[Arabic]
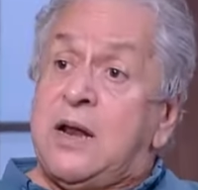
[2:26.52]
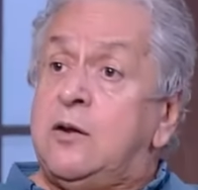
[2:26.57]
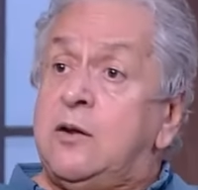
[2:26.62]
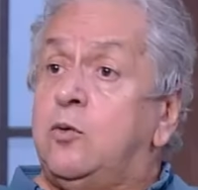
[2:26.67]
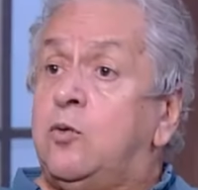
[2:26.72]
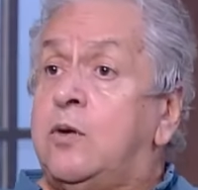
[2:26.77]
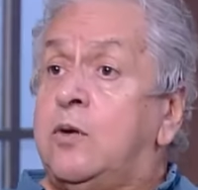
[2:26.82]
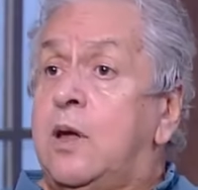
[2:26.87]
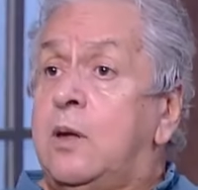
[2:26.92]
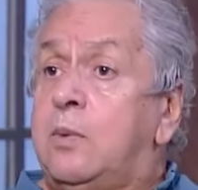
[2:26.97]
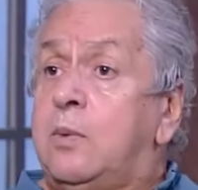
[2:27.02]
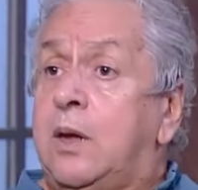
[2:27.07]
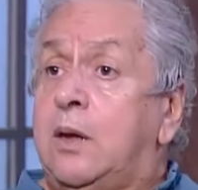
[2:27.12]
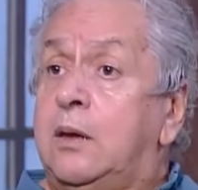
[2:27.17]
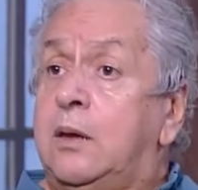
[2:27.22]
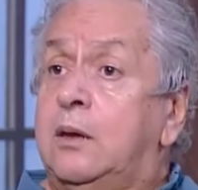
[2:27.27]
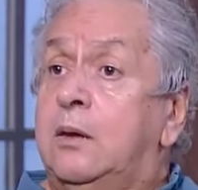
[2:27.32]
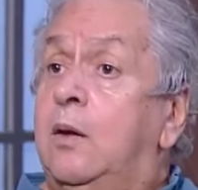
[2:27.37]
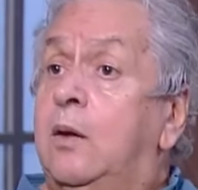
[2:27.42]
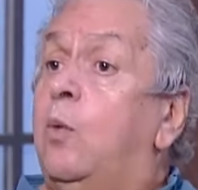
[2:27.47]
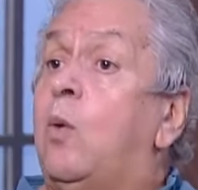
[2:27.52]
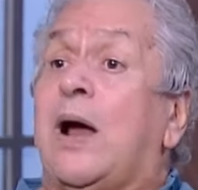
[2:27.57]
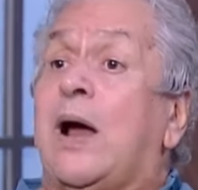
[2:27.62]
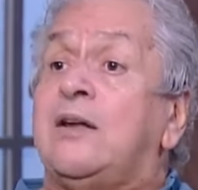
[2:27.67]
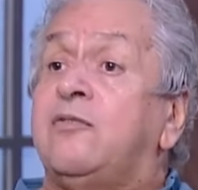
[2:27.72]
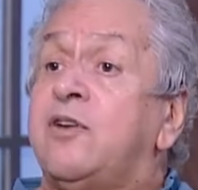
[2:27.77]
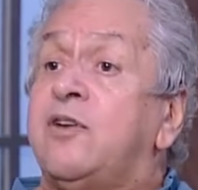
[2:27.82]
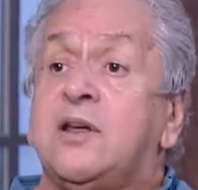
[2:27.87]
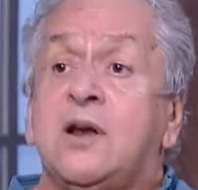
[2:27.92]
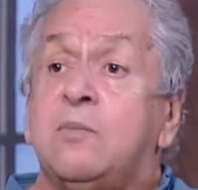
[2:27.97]
ثالث ورابع
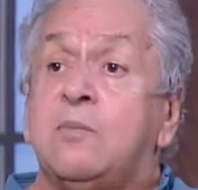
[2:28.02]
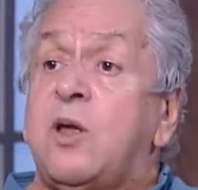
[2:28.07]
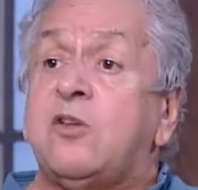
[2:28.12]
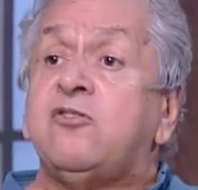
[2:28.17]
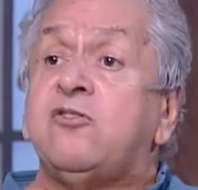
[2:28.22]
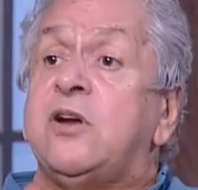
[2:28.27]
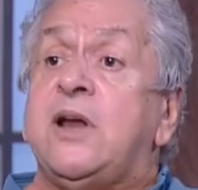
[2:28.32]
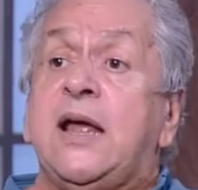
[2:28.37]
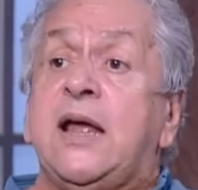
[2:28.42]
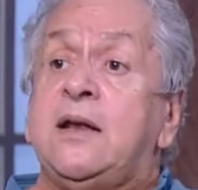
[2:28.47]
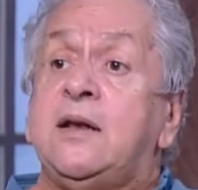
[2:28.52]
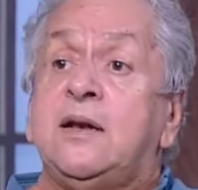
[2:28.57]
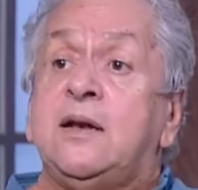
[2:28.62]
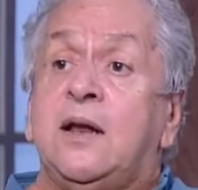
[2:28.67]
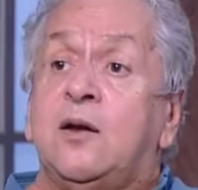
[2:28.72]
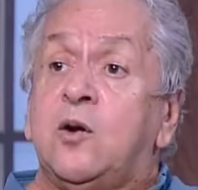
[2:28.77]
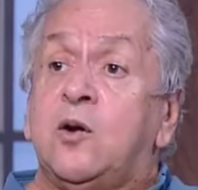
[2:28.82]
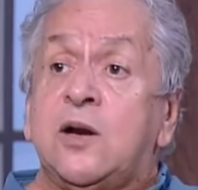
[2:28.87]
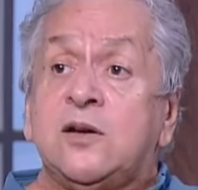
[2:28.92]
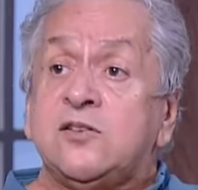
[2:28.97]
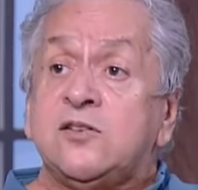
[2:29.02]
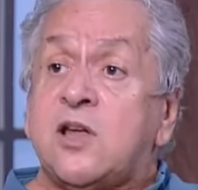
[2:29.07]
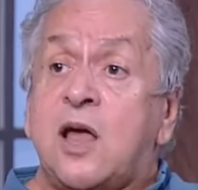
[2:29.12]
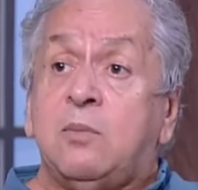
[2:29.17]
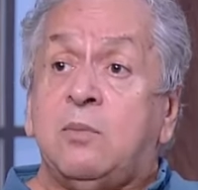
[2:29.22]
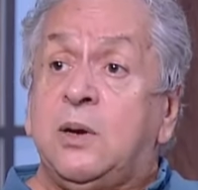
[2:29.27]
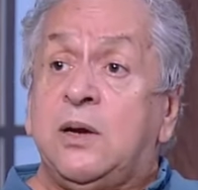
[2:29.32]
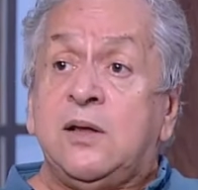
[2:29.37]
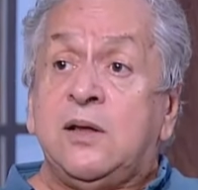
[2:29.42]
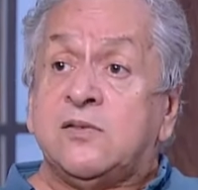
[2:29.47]
وعلى فكره ماتش الاهلي الاولاني
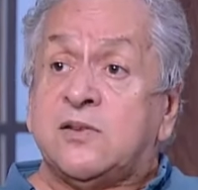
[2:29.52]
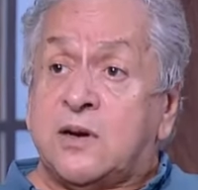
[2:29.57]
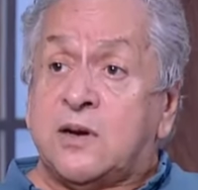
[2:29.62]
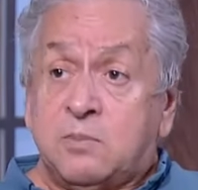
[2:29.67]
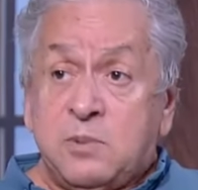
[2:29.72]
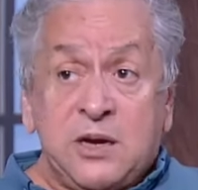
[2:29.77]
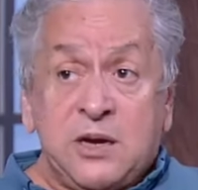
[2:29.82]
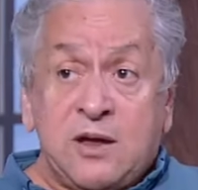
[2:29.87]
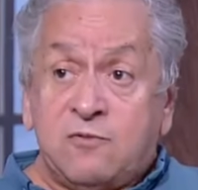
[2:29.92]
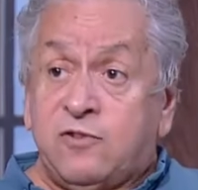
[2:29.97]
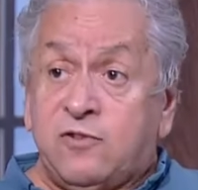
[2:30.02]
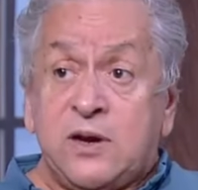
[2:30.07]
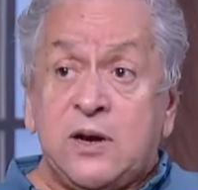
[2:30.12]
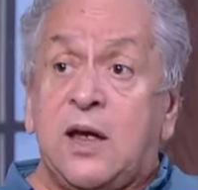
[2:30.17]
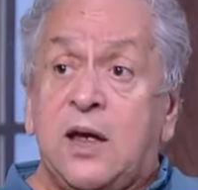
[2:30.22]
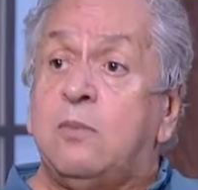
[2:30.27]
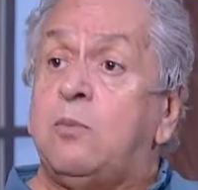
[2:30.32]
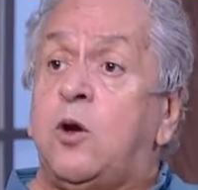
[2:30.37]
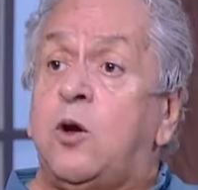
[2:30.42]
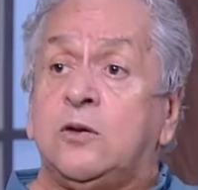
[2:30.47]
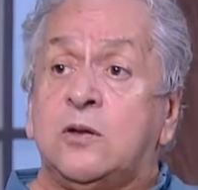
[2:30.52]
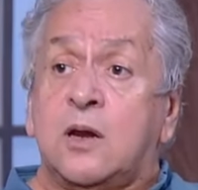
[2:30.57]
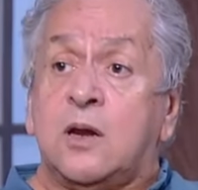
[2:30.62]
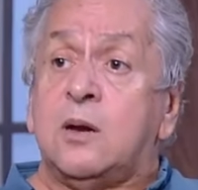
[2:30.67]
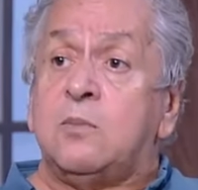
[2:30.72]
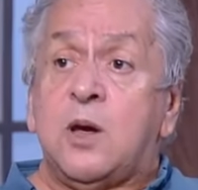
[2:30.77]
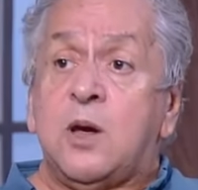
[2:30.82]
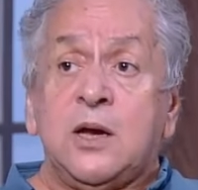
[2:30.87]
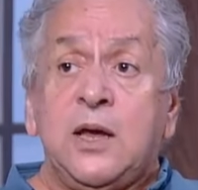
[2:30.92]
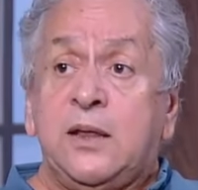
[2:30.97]
صعب جدا سيراميكا فرقه
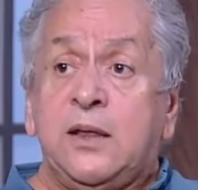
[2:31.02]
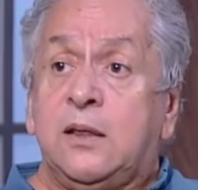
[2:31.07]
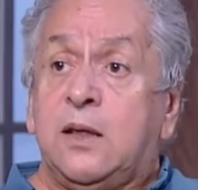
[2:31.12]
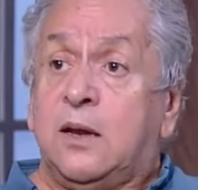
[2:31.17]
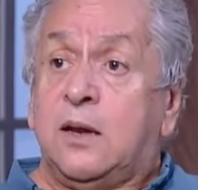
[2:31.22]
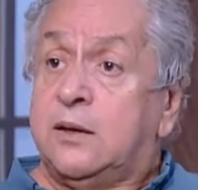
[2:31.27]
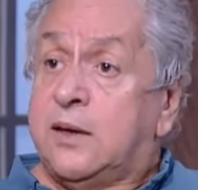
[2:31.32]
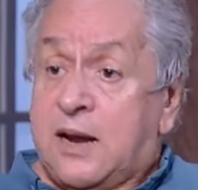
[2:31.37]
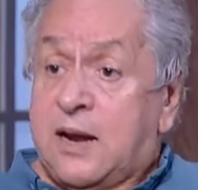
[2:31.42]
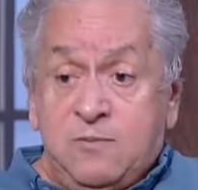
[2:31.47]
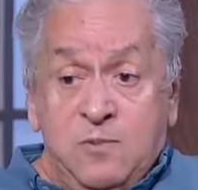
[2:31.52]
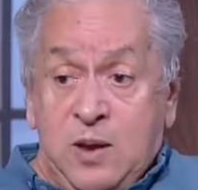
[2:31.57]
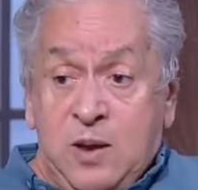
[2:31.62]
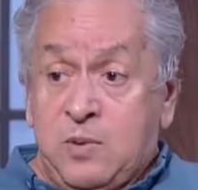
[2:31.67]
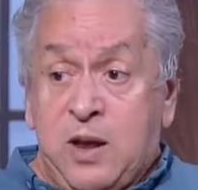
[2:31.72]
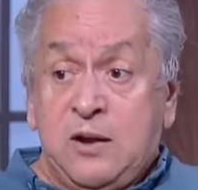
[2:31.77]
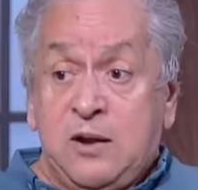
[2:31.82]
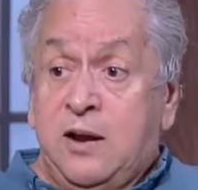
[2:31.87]
محترمه آه. جدا يعني بس